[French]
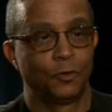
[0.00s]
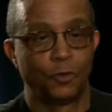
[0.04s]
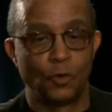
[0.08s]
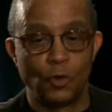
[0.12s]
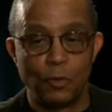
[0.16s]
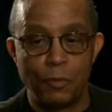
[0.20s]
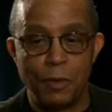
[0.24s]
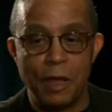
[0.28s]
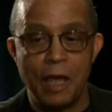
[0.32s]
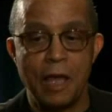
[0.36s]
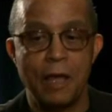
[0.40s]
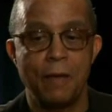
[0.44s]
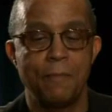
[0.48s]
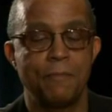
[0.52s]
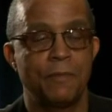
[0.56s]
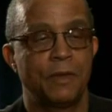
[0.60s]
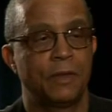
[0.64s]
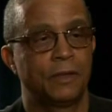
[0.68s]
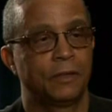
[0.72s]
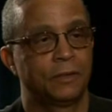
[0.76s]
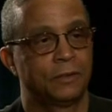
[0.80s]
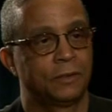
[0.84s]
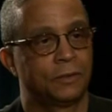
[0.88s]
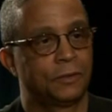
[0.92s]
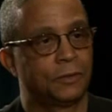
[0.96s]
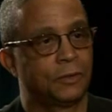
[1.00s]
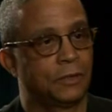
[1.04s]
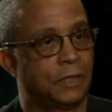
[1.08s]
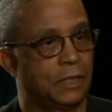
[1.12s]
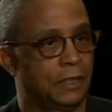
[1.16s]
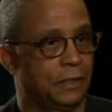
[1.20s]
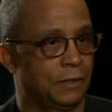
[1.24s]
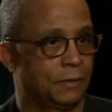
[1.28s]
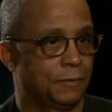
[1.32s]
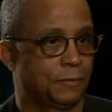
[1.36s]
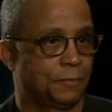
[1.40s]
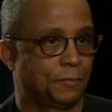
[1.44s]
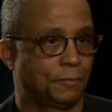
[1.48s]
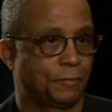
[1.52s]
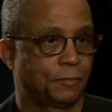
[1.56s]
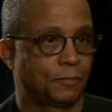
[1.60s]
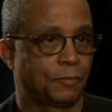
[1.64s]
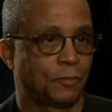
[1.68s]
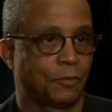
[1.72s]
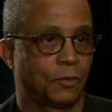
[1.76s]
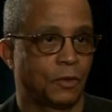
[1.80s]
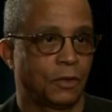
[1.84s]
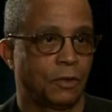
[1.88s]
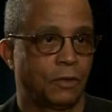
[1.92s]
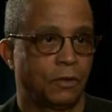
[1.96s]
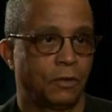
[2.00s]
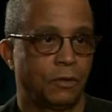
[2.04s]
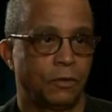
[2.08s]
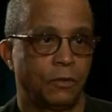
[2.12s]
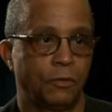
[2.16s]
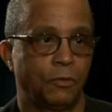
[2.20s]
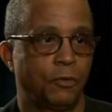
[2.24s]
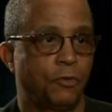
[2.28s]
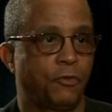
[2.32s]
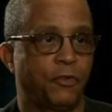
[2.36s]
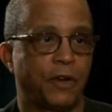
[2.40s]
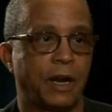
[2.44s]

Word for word: heureux par tous les, moyens, où on vous empêche d'être.